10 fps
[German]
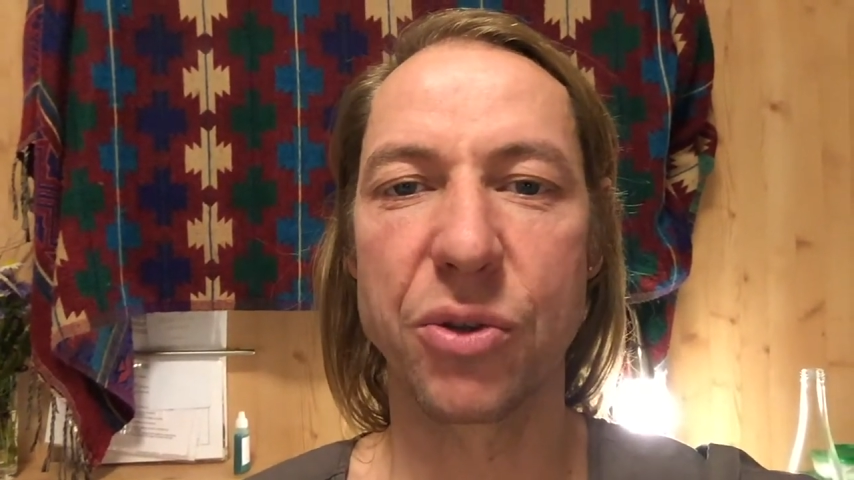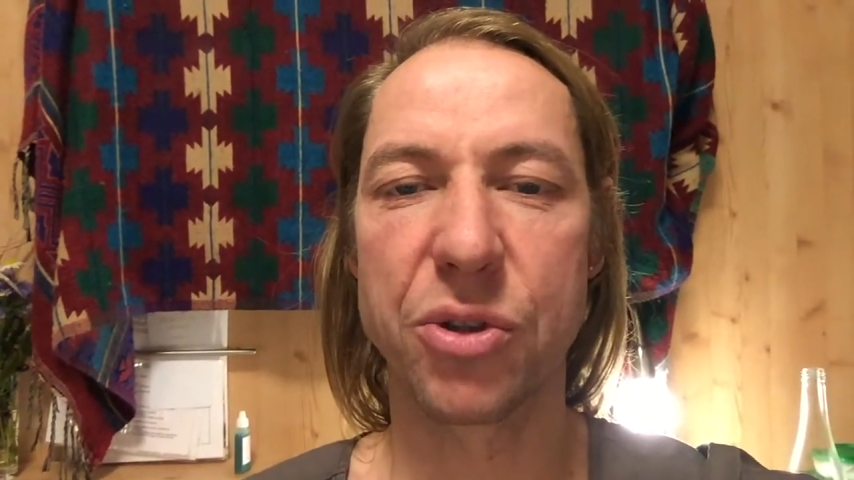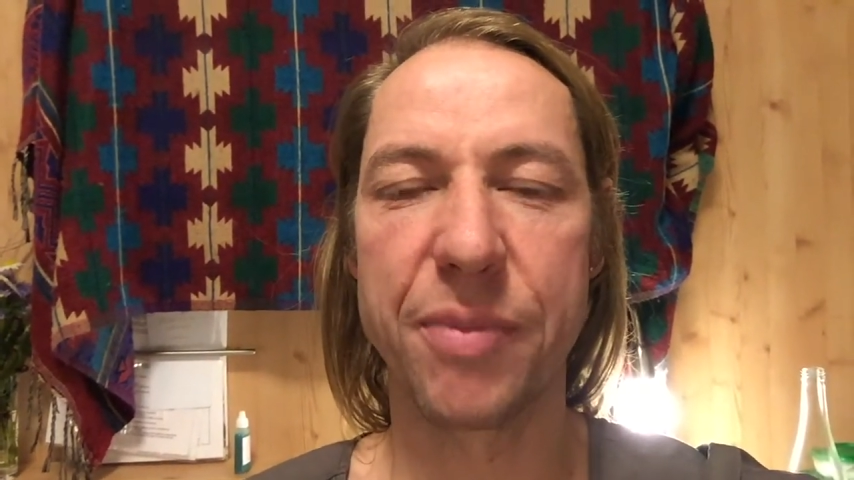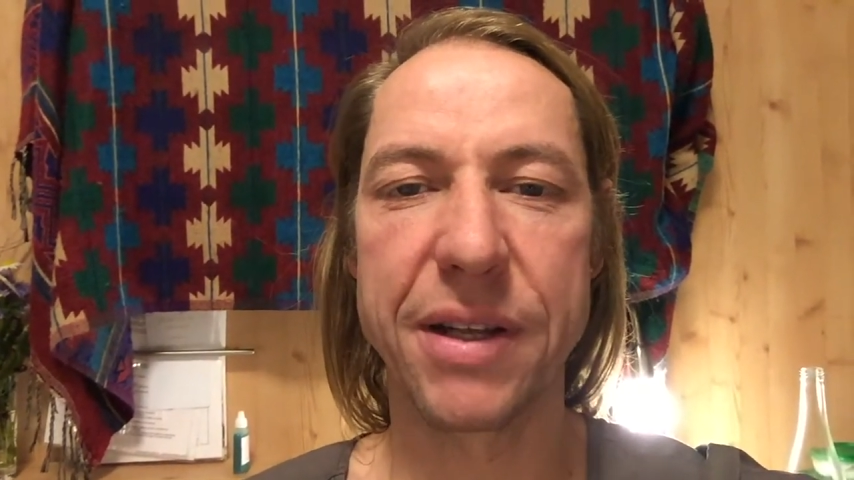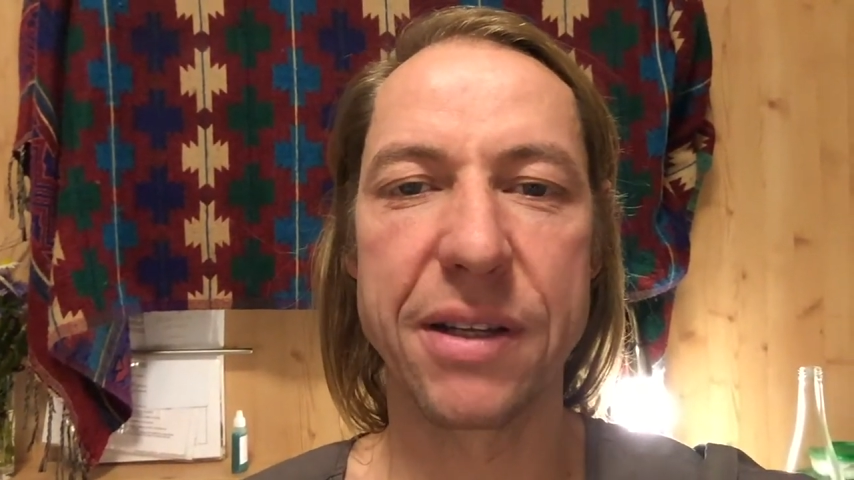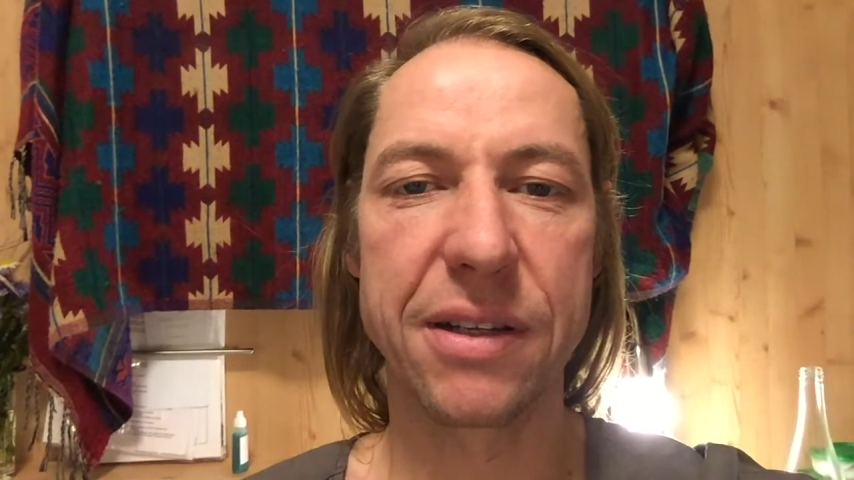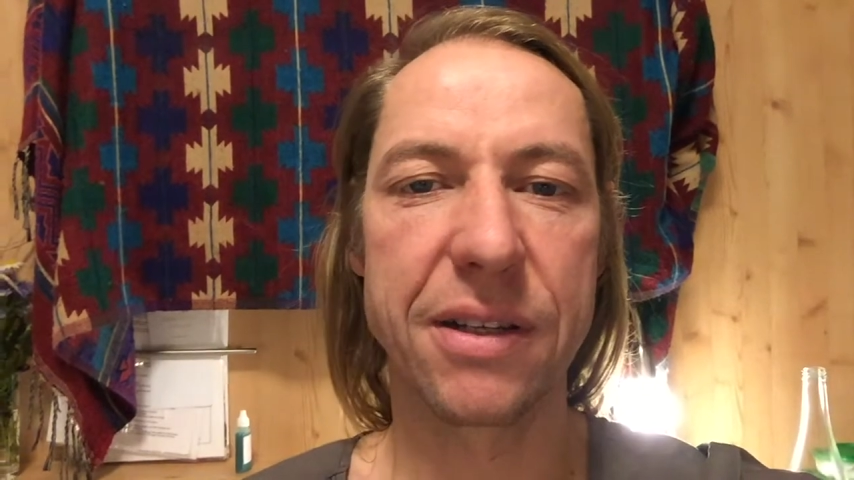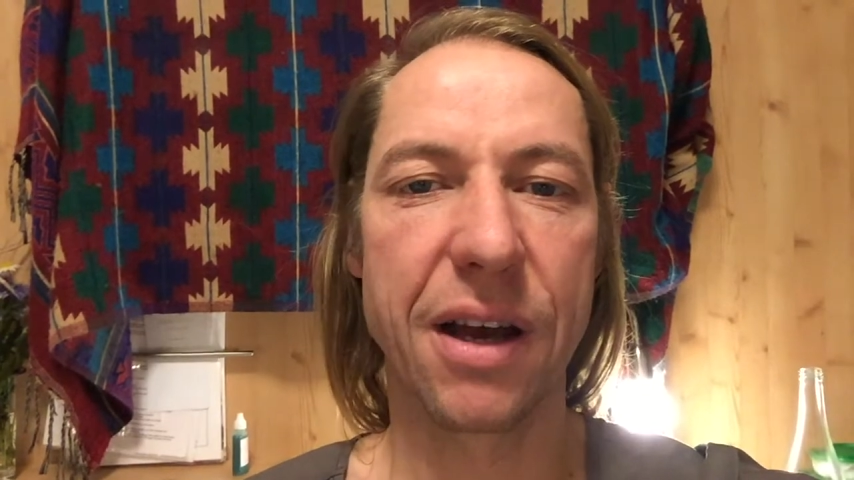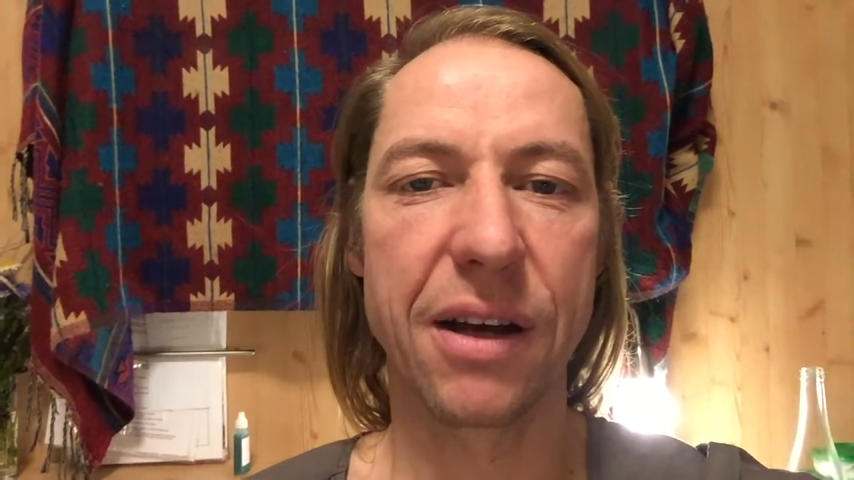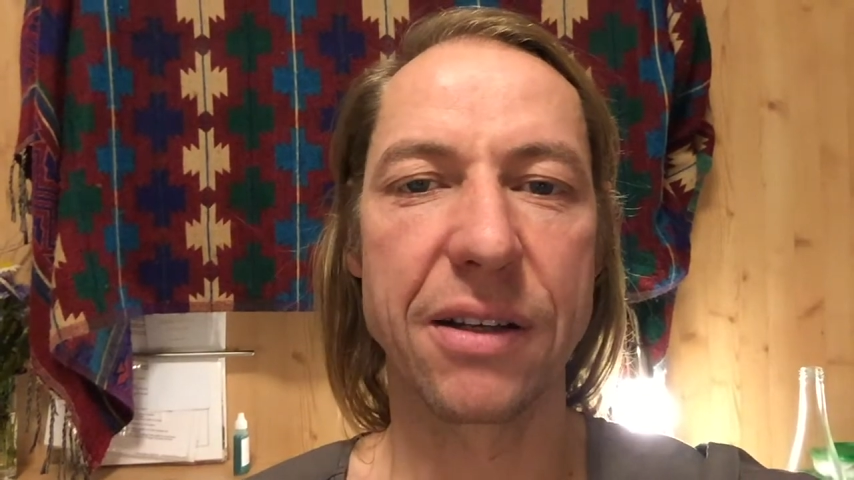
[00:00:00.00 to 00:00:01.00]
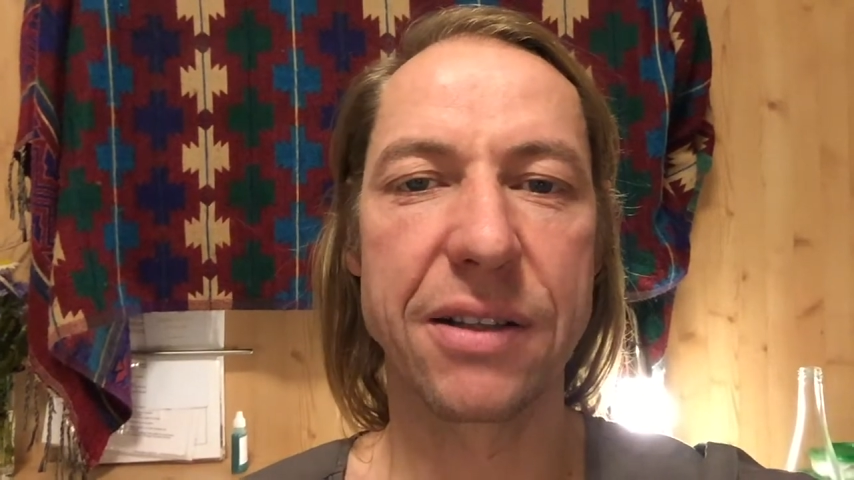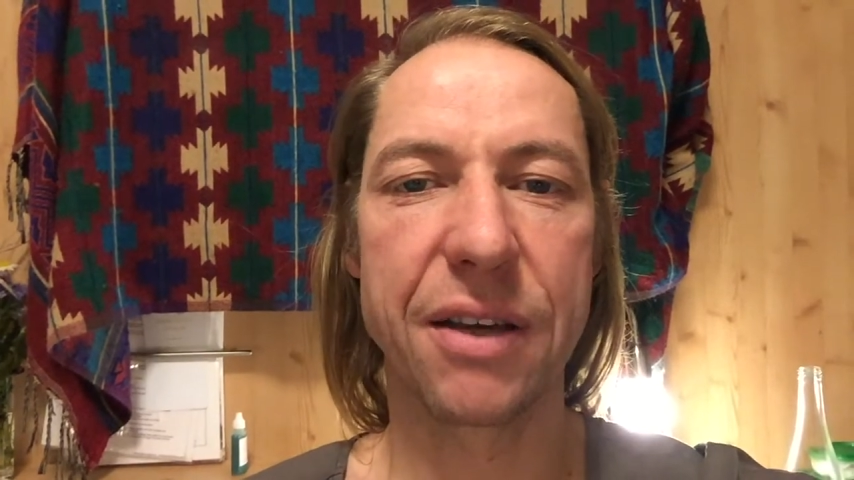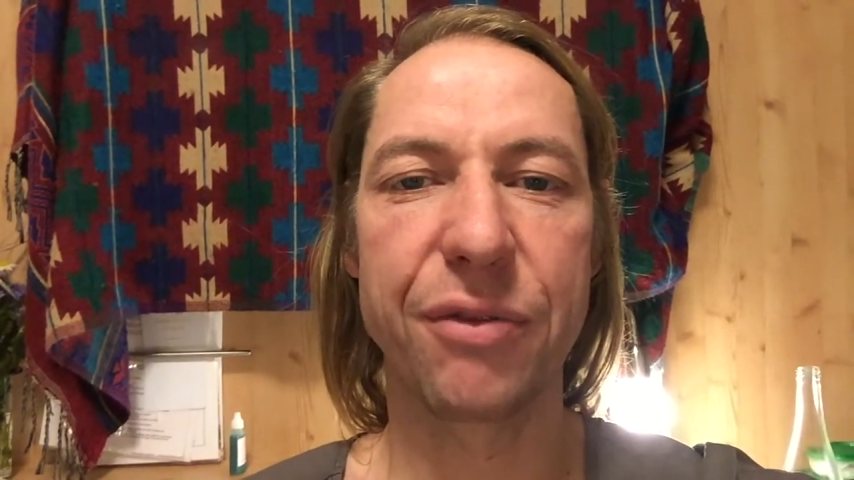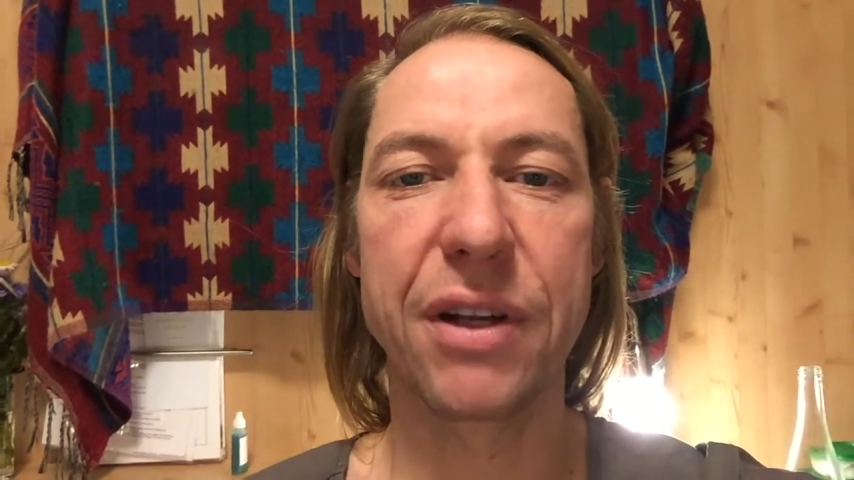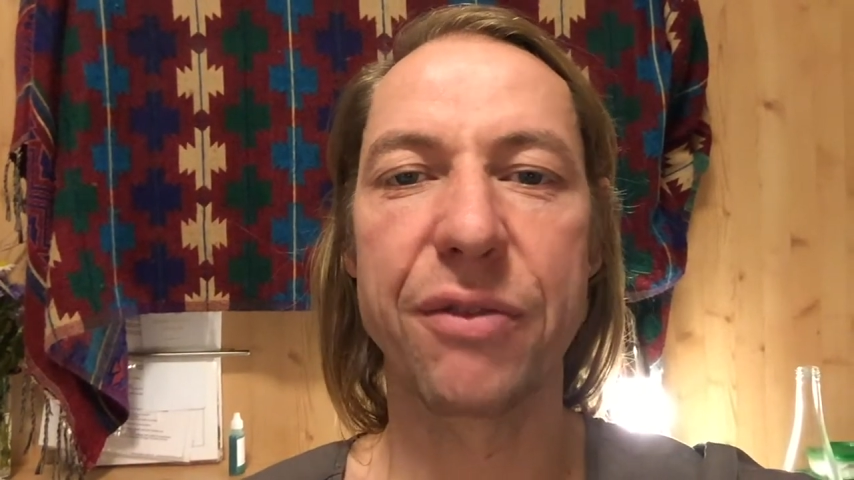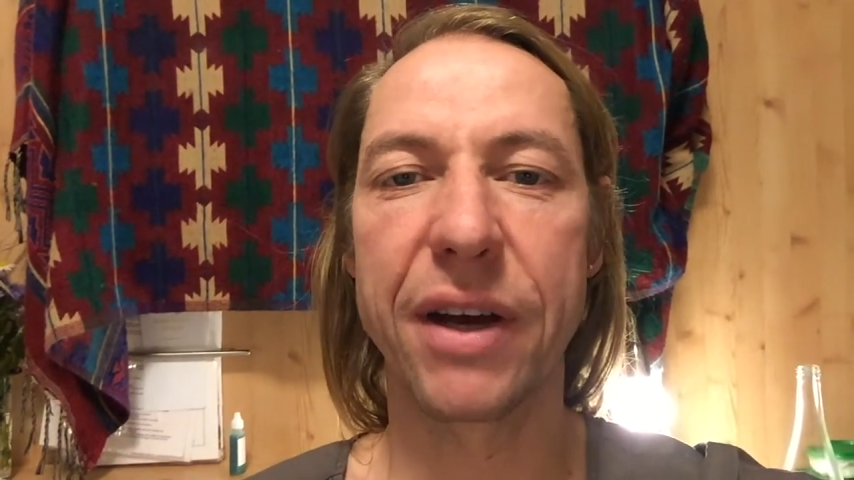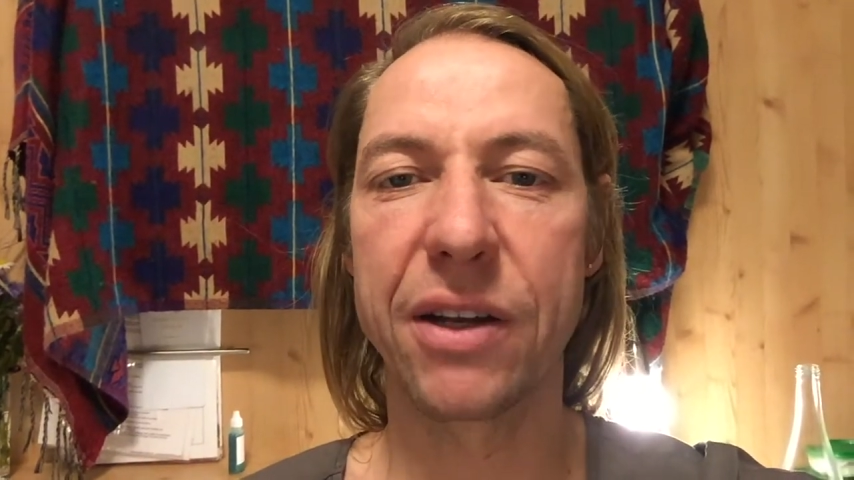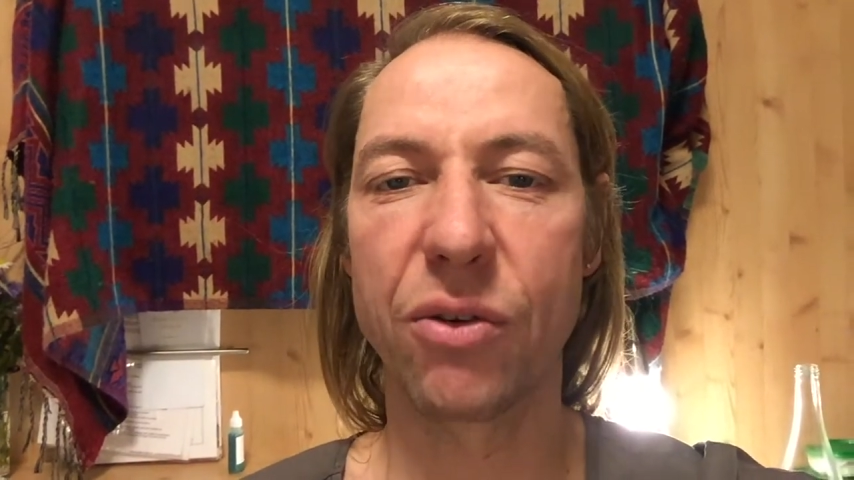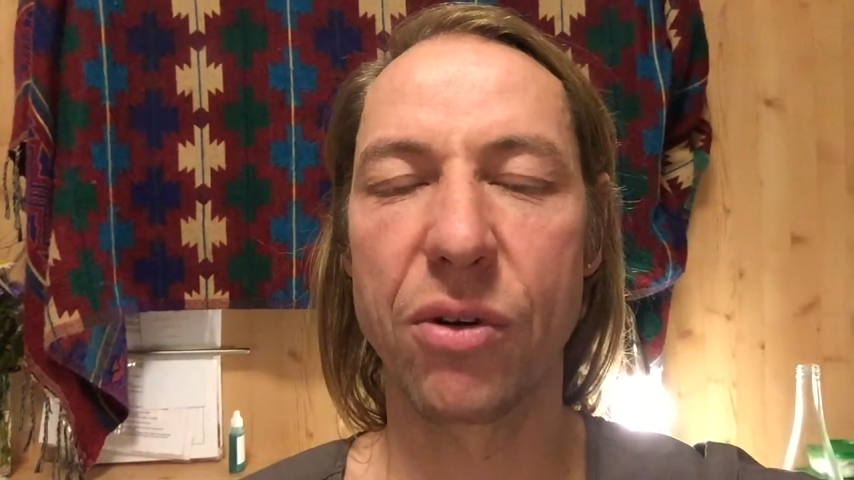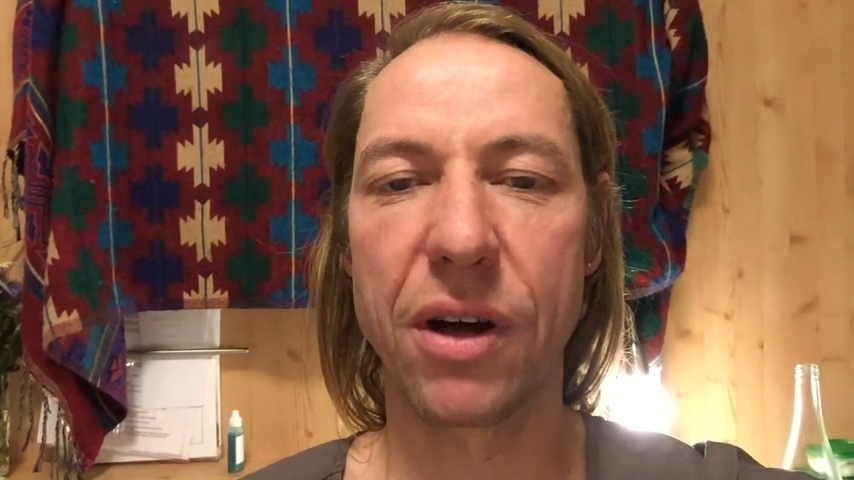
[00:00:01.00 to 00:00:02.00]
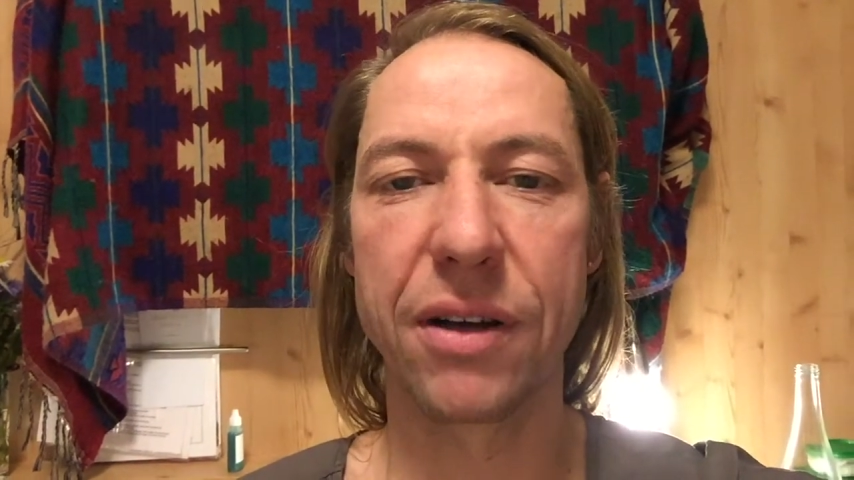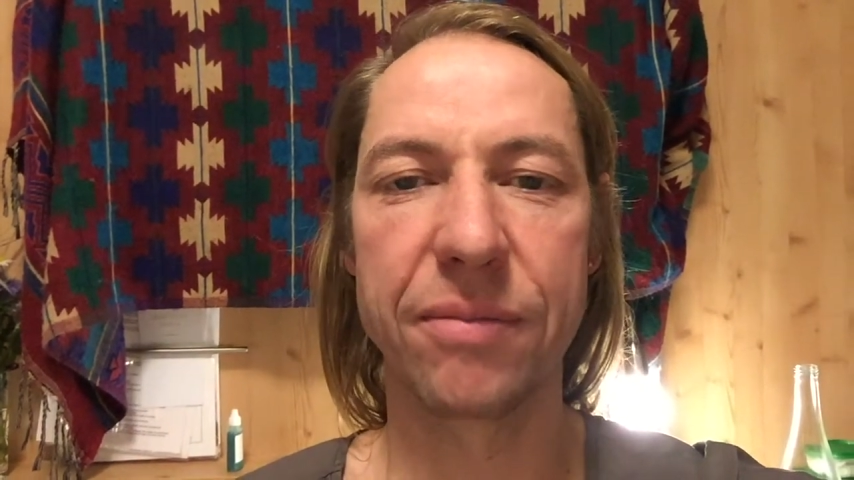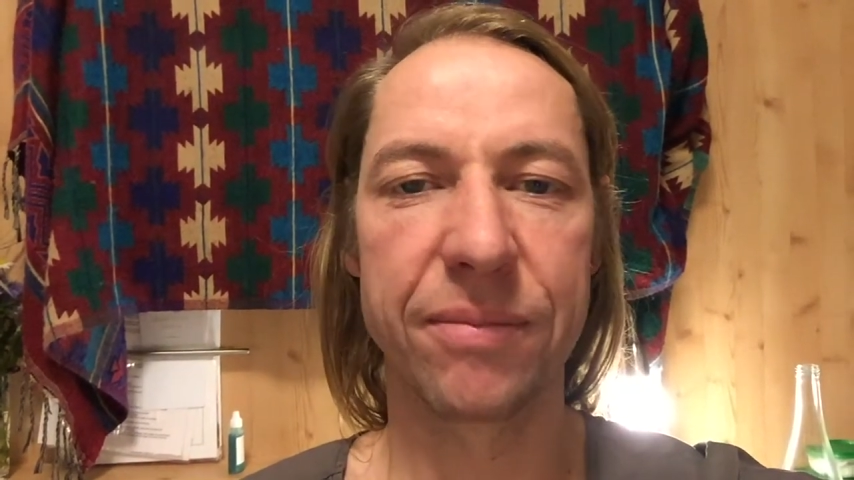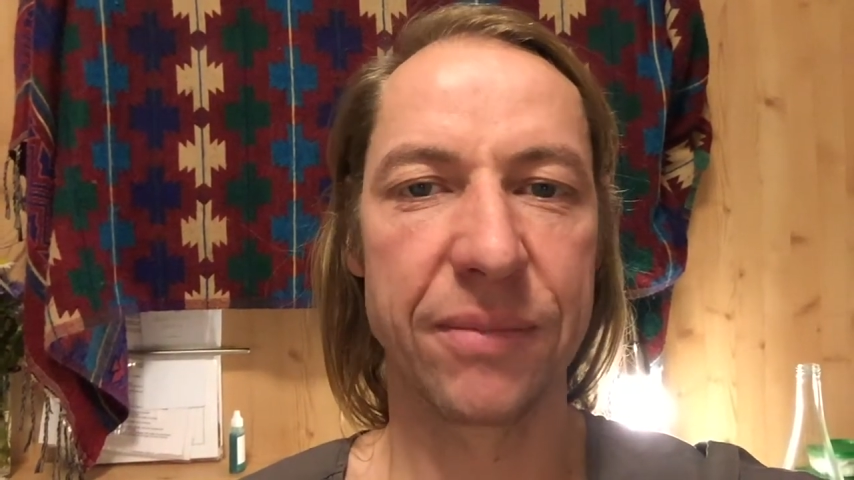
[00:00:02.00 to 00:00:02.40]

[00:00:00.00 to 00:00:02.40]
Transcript: zum Ende des Jahres sehr viele Veränderungen an.